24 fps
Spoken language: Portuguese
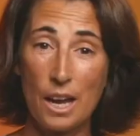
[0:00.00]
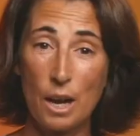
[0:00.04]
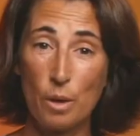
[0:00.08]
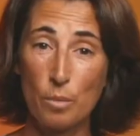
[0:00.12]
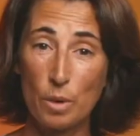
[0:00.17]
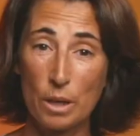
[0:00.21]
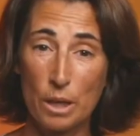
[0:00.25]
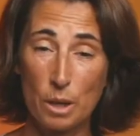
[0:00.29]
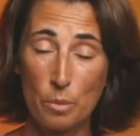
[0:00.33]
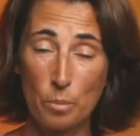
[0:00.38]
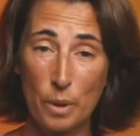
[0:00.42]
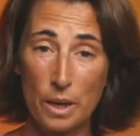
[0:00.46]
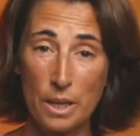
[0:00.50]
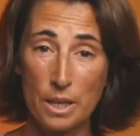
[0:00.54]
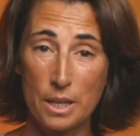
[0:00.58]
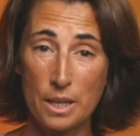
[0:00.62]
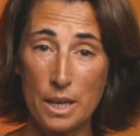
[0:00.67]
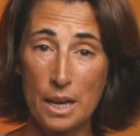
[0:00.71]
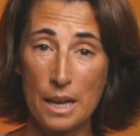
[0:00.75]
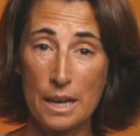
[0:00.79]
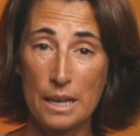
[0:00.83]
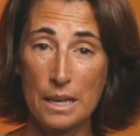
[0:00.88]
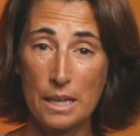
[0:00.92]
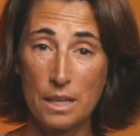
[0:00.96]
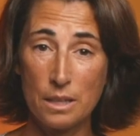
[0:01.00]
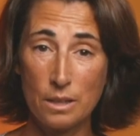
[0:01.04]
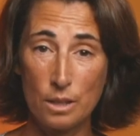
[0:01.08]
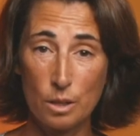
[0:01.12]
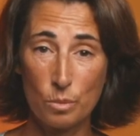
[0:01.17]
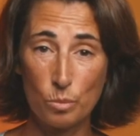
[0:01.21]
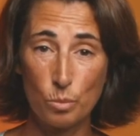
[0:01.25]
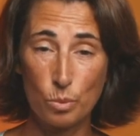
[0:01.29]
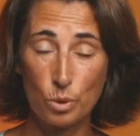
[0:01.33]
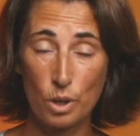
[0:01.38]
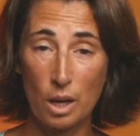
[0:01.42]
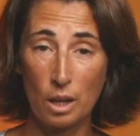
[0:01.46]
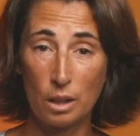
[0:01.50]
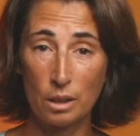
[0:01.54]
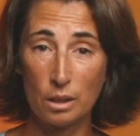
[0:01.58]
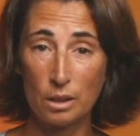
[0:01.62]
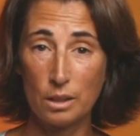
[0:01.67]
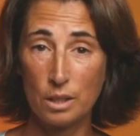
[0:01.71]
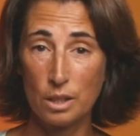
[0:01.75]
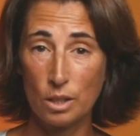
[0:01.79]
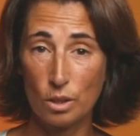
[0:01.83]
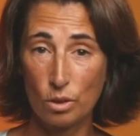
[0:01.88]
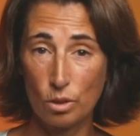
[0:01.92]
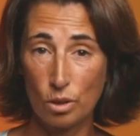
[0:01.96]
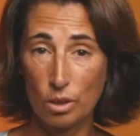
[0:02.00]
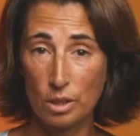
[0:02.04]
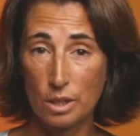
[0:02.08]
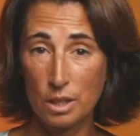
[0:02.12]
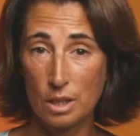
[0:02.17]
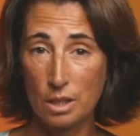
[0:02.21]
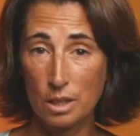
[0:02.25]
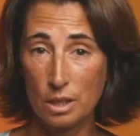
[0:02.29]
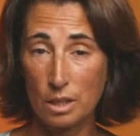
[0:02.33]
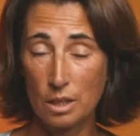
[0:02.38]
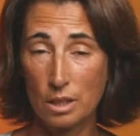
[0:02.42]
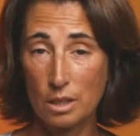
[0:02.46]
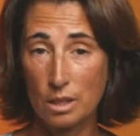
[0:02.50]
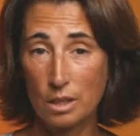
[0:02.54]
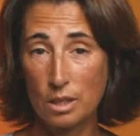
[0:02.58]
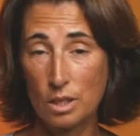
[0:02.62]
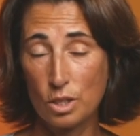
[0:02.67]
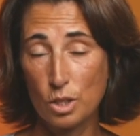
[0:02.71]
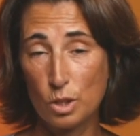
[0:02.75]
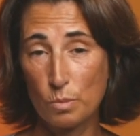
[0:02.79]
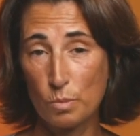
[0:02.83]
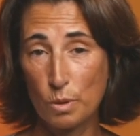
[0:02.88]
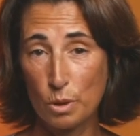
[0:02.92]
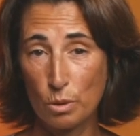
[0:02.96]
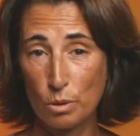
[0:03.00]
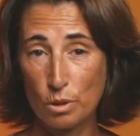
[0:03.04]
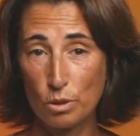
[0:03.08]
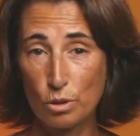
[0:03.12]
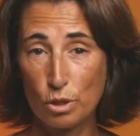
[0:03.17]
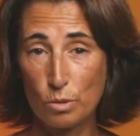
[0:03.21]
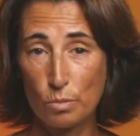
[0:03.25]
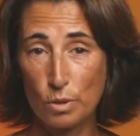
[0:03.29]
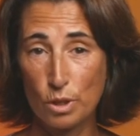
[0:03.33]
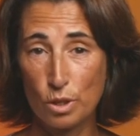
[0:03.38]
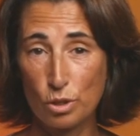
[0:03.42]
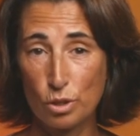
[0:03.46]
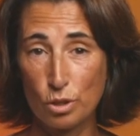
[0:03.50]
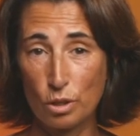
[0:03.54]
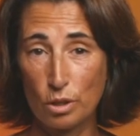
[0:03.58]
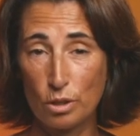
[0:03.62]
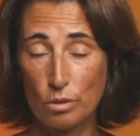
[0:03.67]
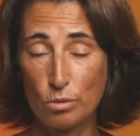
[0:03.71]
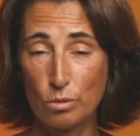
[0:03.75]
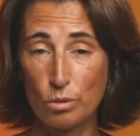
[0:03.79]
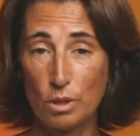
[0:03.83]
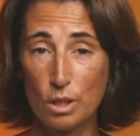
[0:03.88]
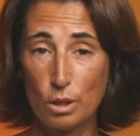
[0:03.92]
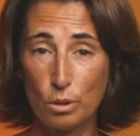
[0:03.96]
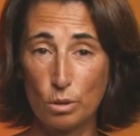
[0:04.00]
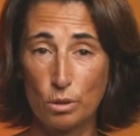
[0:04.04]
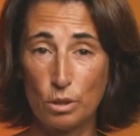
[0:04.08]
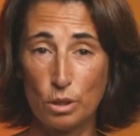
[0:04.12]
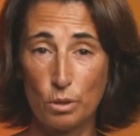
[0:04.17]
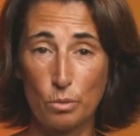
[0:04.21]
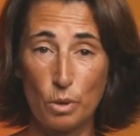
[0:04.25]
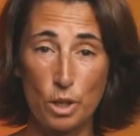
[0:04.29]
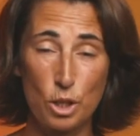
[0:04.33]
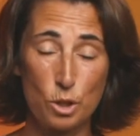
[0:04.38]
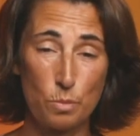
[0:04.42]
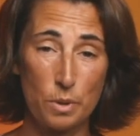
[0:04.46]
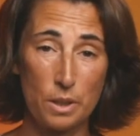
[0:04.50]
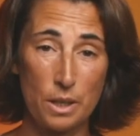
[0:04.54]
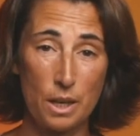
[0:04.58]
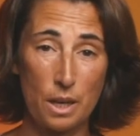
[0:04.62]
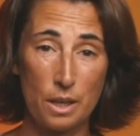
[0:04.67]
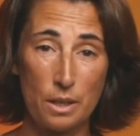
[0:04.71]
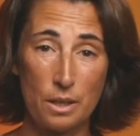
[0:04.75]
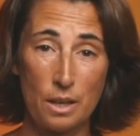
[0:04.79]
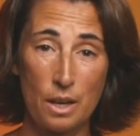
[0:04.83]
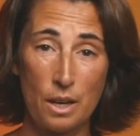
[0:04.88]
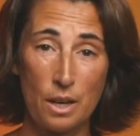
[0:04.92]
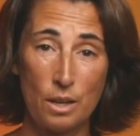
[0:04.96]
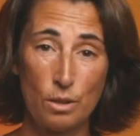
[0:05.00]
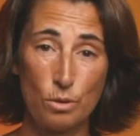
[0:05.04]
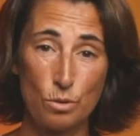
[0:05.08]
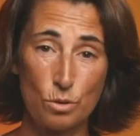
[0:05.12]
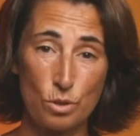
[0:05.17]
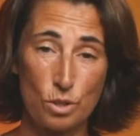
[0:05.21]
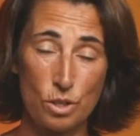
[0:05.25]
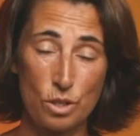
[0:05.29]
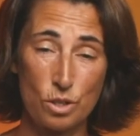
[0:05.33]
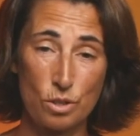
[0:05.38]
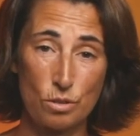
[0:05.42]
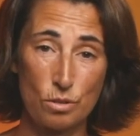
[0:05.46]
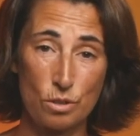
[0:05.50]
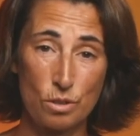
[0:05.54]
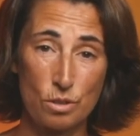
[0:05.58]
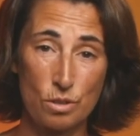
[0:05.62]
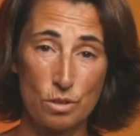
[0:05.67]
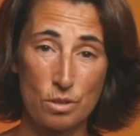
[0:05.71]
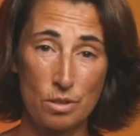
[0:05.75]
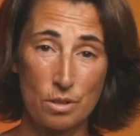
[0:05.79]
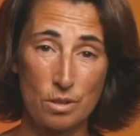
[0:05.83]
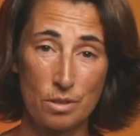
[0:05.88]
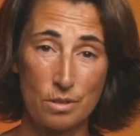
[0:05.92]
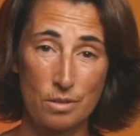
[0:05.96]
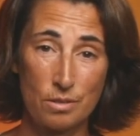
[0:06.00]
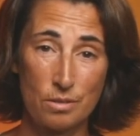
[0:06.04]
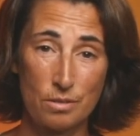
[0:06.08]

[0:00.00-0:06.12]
É uma campanha intemporal, icónica, que inspirou em 2018 e continua a inspirar nos dias de hoje.